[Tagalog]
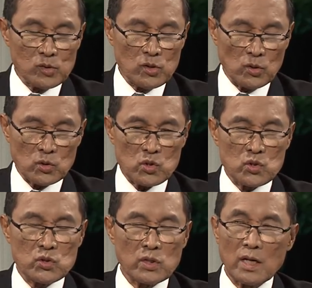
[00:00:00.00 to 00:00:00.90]

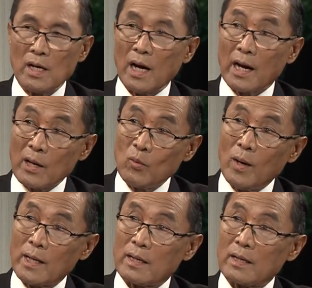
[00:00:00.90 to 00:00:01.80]
Dios nga
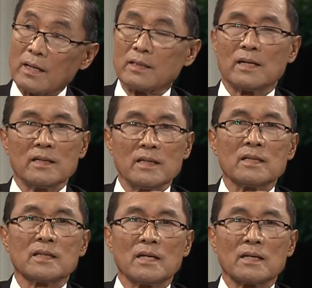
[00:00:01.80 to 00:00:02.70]
agaywan kadagiti
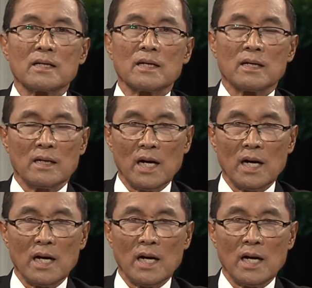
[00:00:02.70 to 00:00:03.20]
na.